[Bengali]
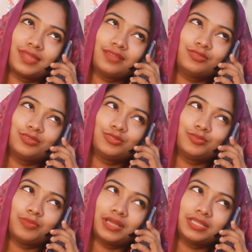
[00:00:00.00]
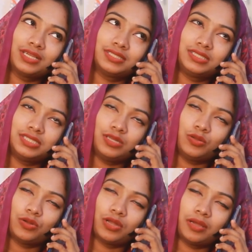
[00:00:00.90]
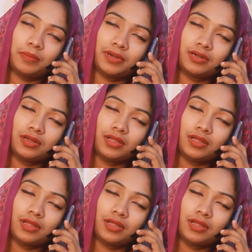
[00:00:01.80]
এত কিছু মাথায় ছিল না আমার